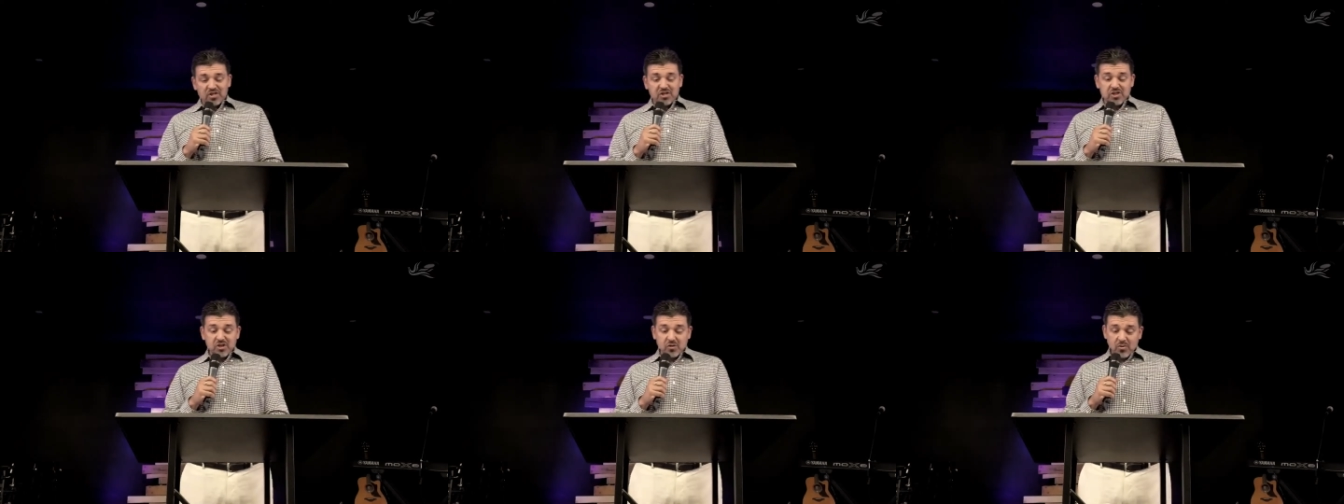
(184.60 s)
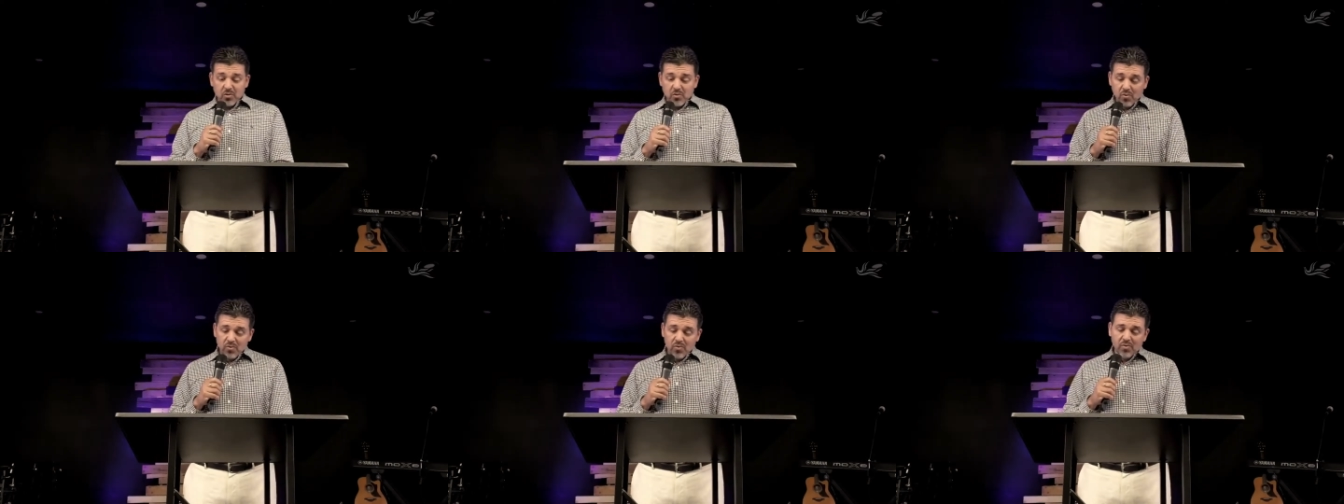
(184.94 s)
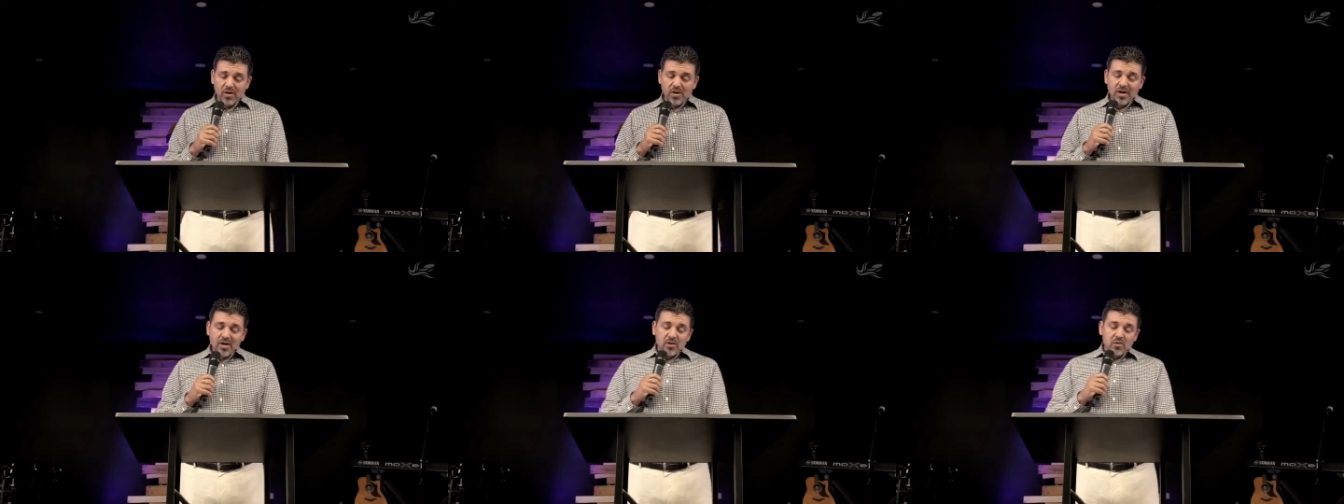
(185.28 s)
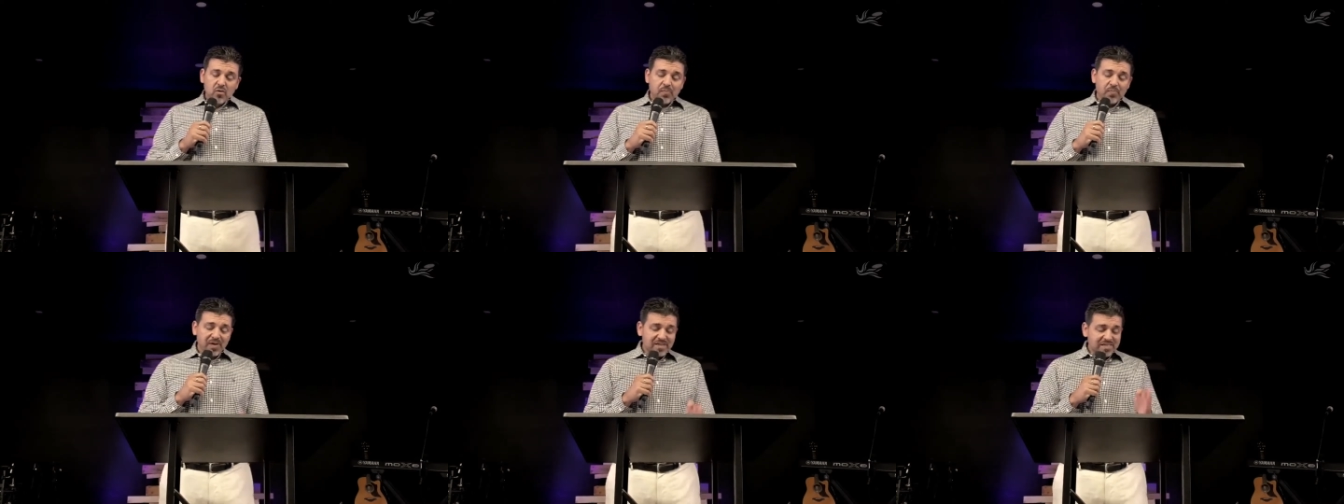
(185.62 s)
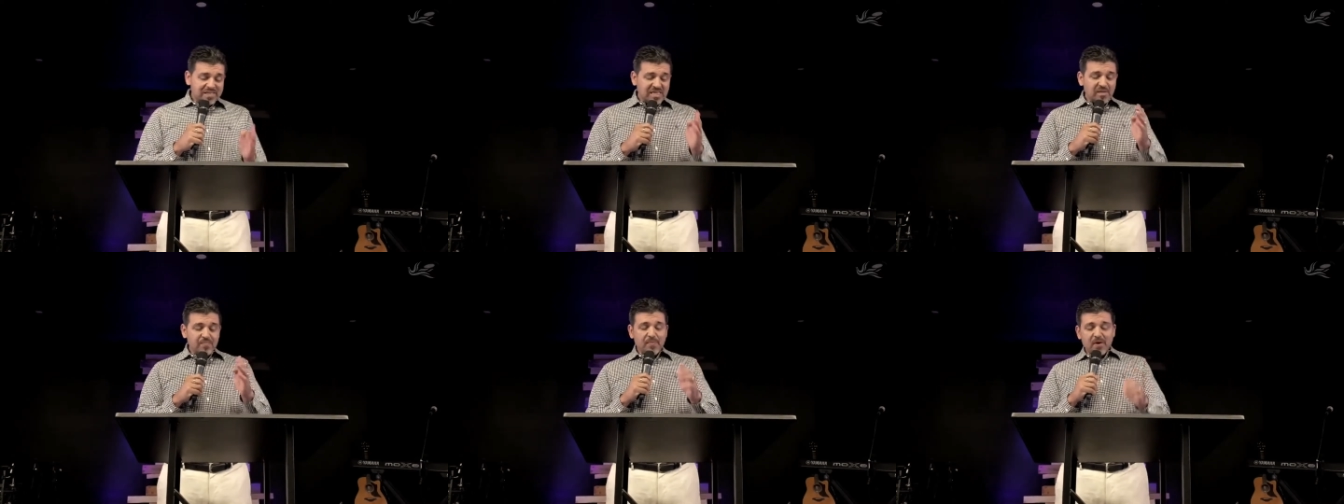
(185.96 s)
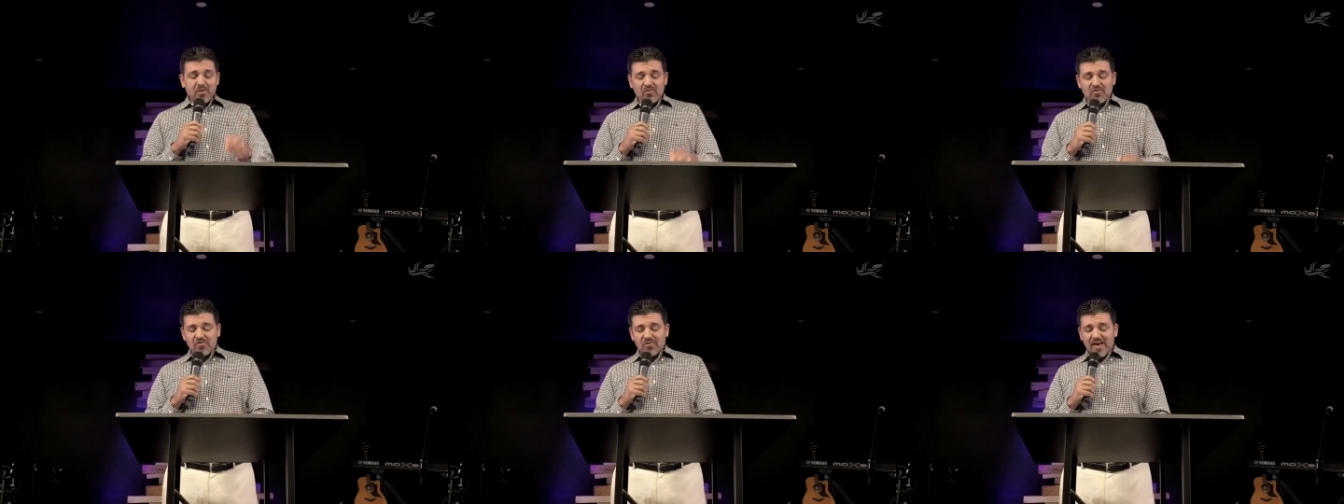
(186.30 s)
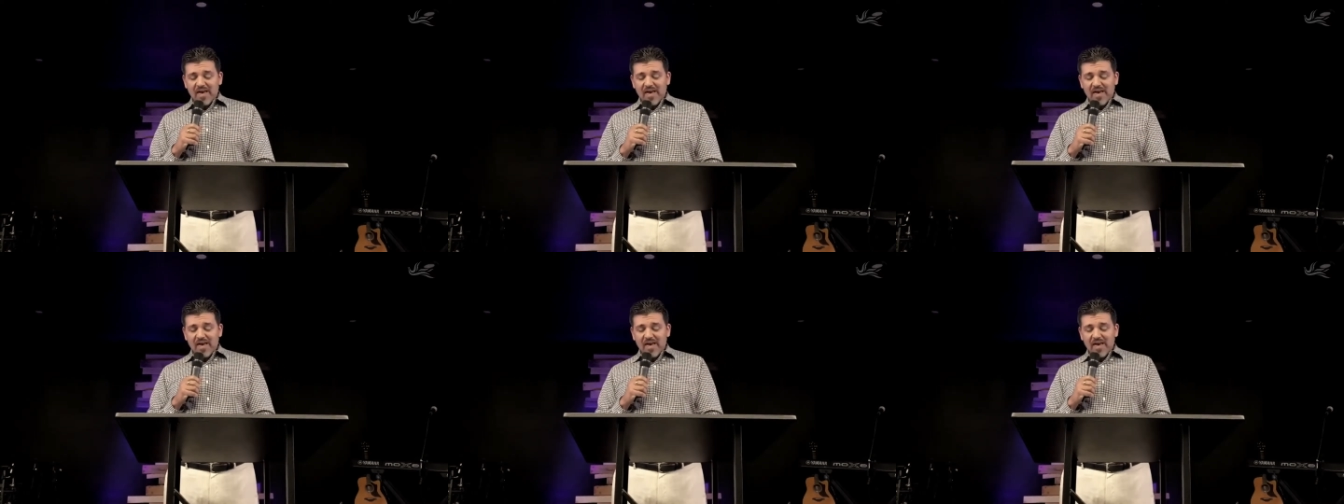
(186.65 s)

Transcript: 1, versículo 1: No princípio era